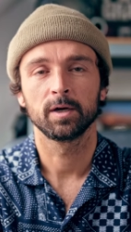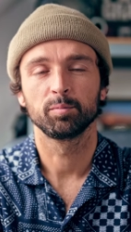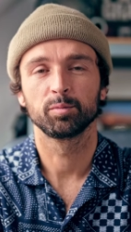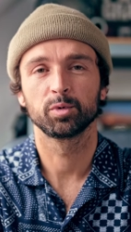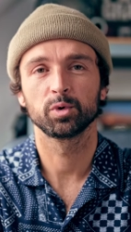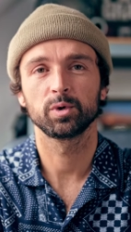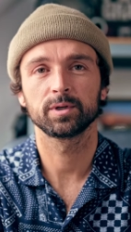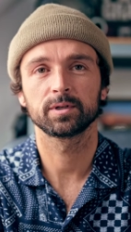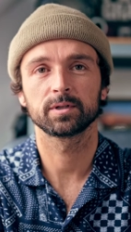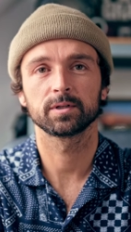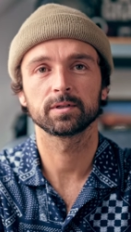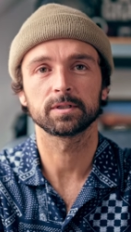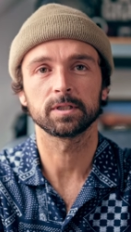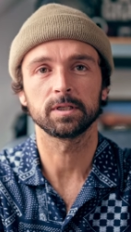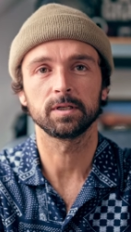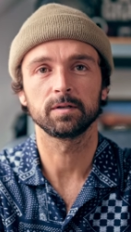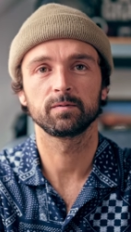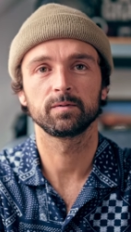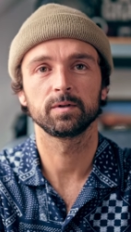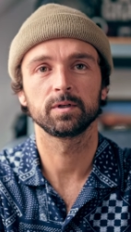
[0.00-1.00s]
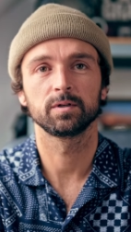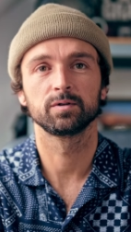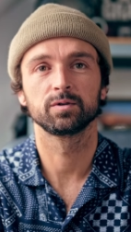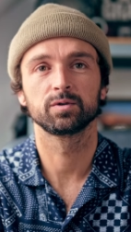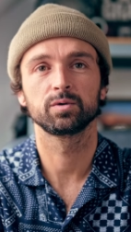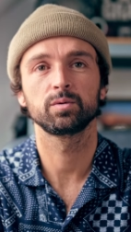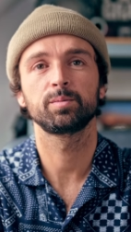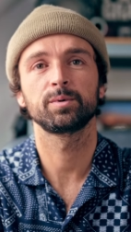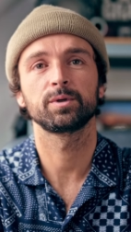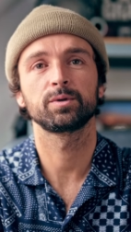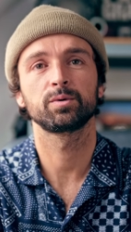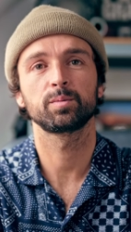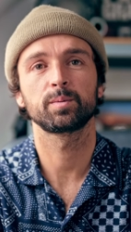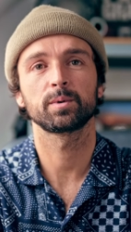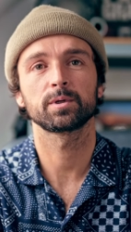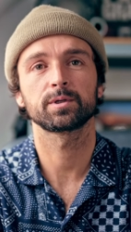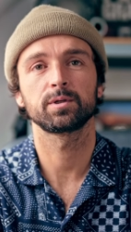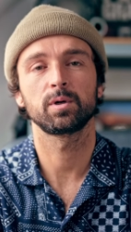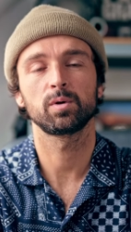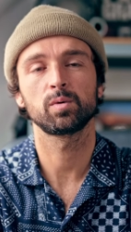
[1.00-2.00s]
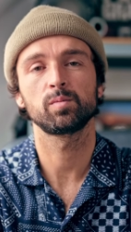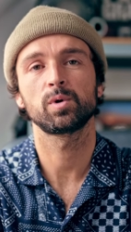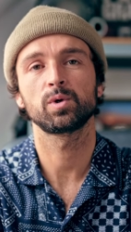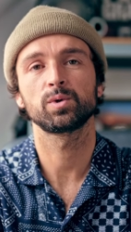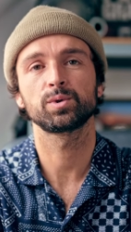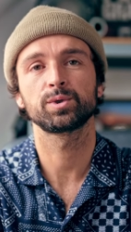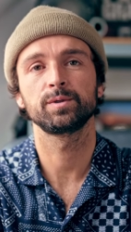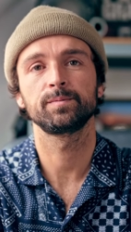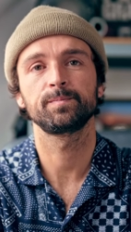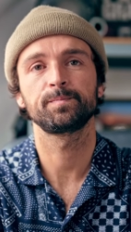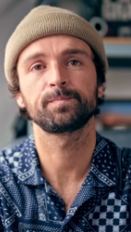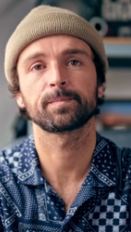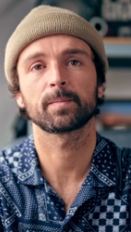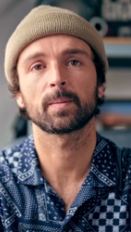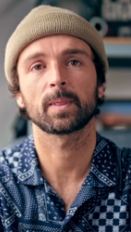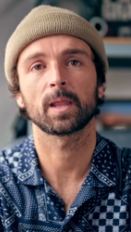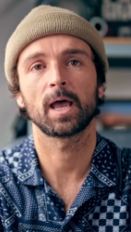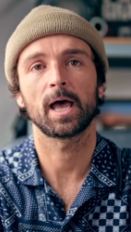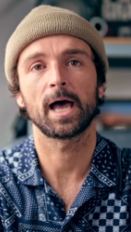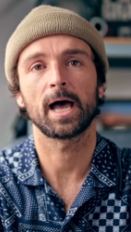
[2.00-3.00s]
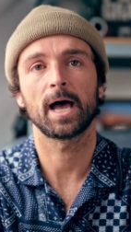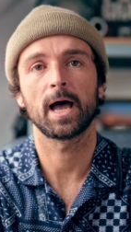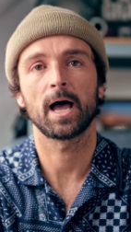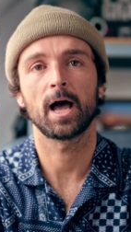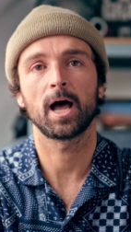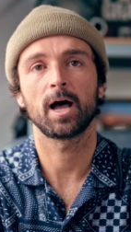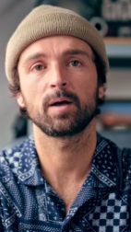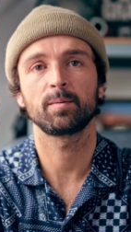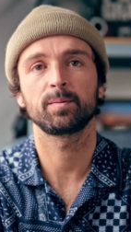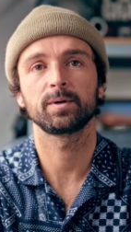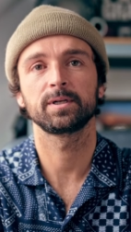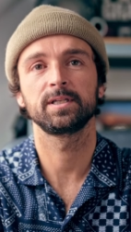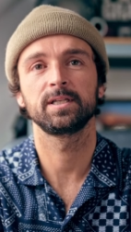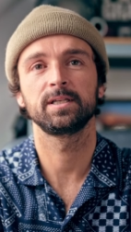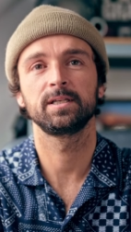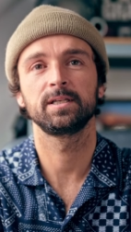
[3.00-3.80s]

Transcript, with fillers: Bullet ist irgendwie eine super duper Slow Motion, aber die